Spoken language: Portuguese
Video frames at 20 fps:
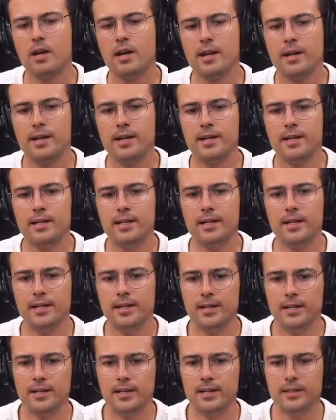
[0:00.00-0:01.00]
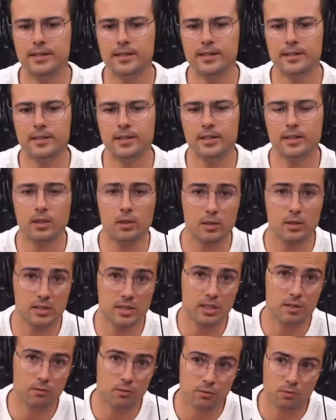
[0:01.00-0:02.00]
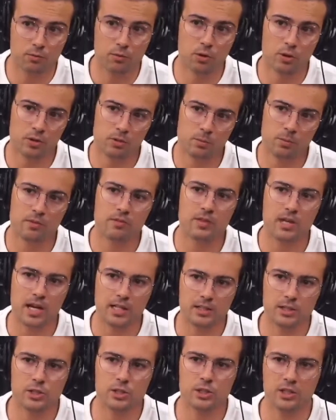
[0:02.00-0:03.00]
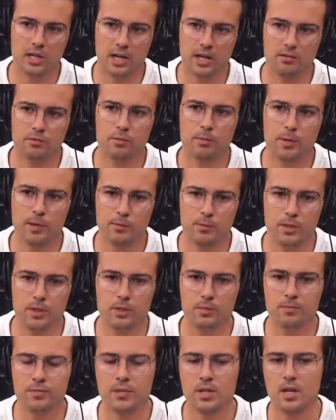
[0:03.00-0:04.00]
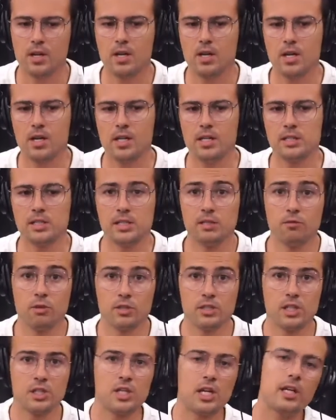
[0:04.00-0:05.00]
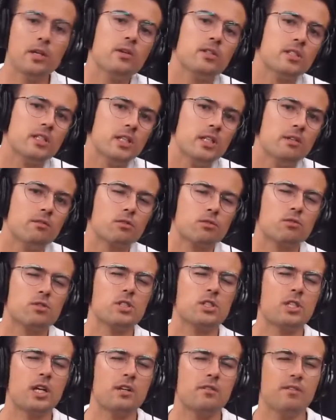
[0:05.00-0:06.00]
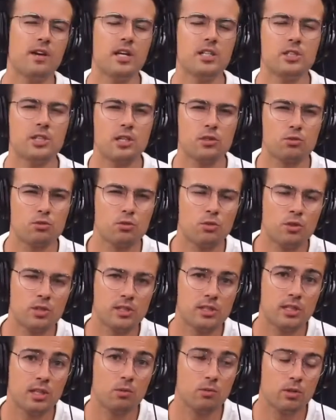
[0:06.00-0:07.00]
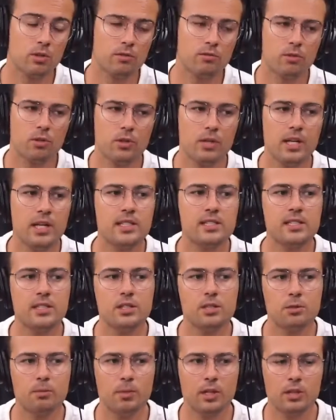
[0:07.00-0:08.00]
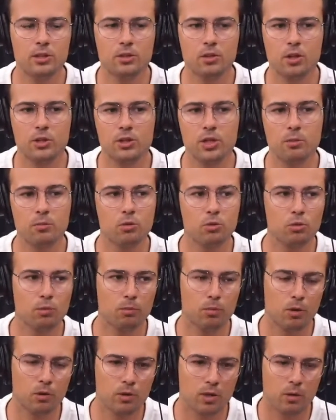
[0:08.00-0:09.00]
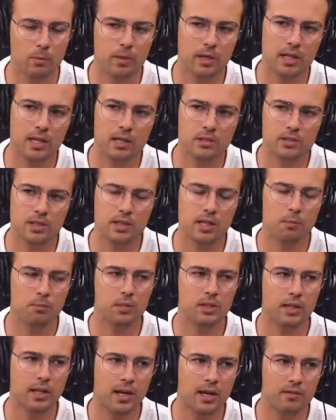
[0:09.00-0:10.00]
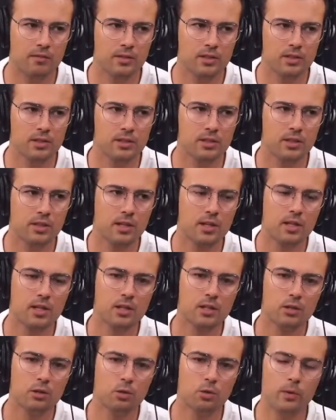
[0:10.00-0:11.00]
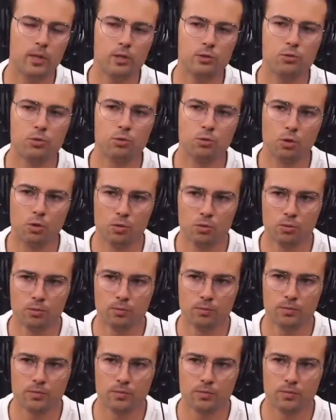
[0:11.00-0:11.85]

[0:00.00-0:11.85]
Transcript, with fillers: É... então esse livro foi uma virada de chave para mim. Se você já leu esse livro, se você já investe em ações, tem um livro que eu li recentemente que eu achei muito bom, que é o Mercados Adaptáveis, do Andrew Lowe.